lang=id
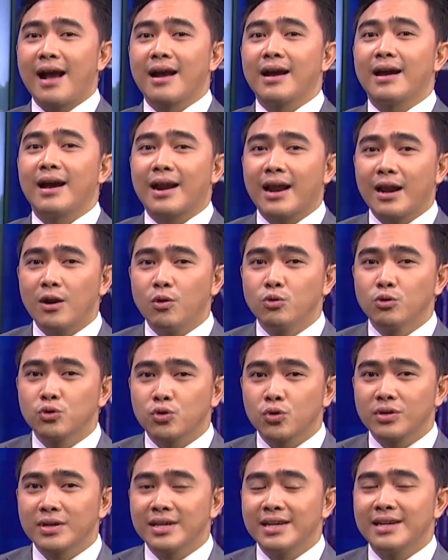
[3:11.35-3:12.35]
dari
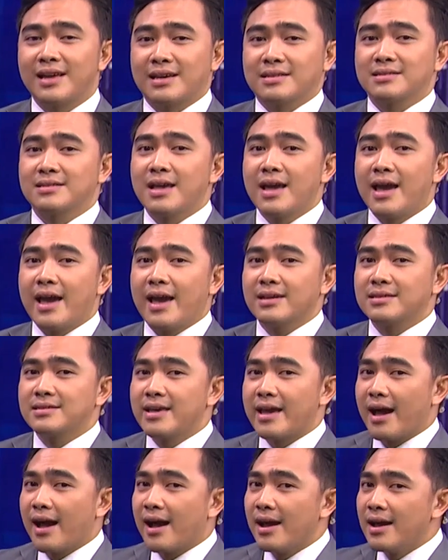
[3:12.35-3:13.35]
anggaran untuk dinas
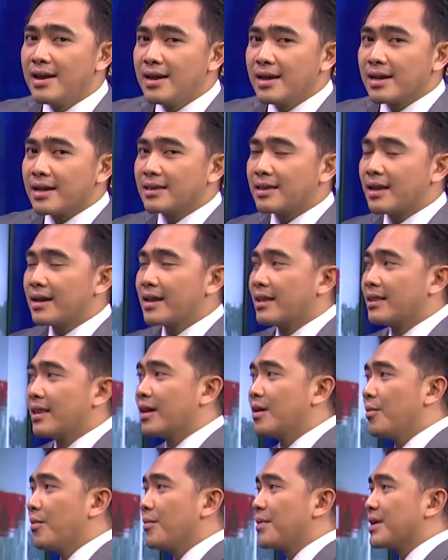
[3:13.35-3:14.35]
SDA.
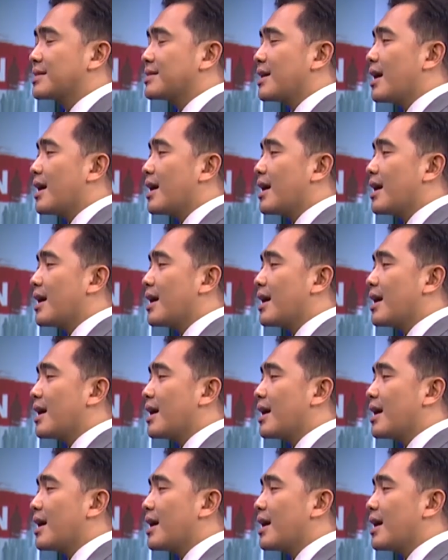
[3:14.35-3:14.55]
Kita lihat lagi